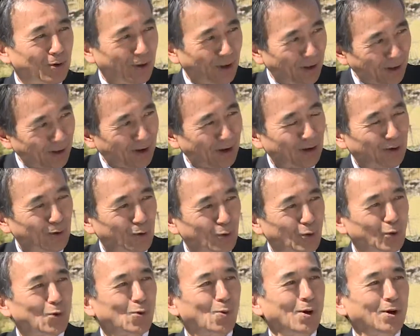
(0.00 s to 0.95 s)
りねあの
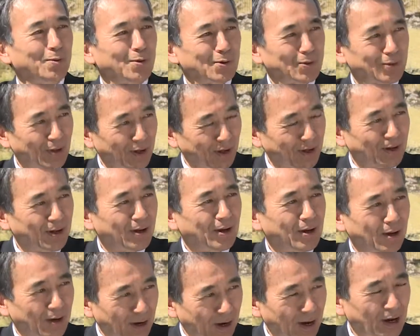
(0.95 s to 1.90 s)
喜ばれますね
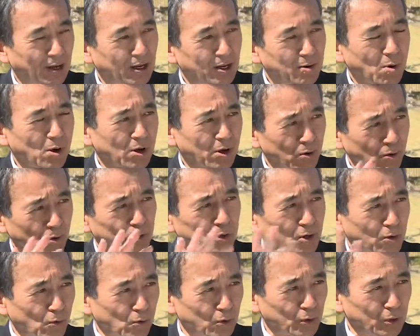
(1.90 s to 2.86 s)
はい今結構
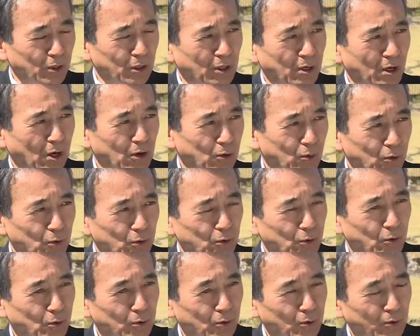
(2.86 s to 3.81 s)
全国にあの
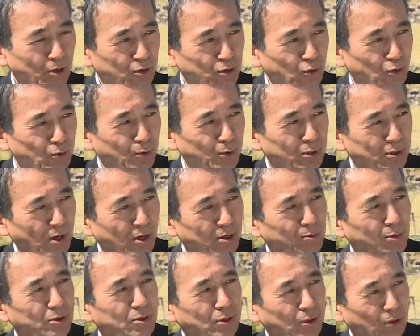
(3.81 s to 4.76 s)
いろんな植物園あ
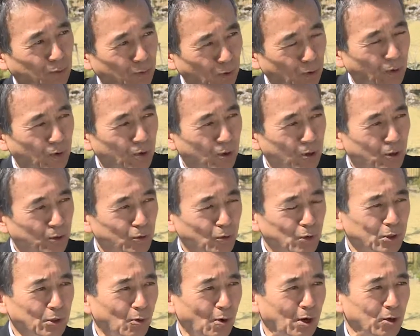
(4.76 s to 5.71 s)
りますけども、はい、
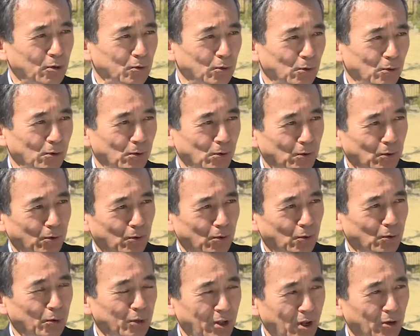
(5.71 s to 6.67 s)
当時は割と
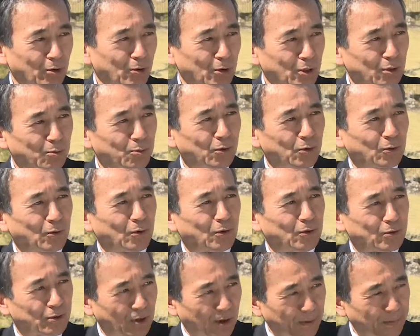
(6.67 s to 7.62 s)
これだけの規模ので
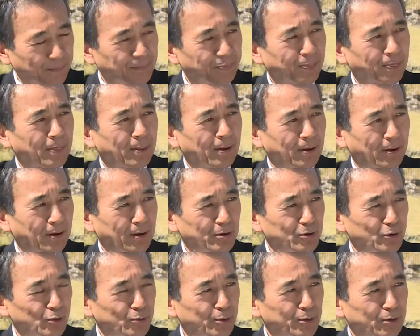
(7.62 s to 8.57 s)
すね
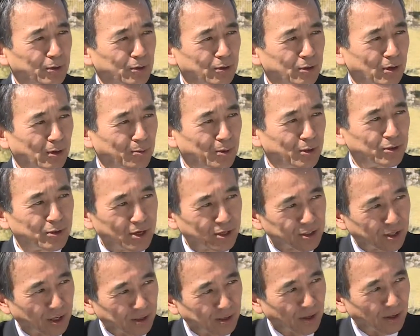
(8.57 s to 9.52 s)
植物園というのは珍
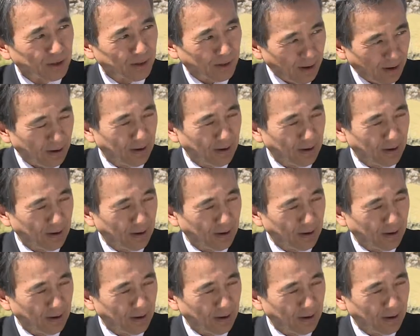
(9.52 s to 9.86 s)
しかったんで、え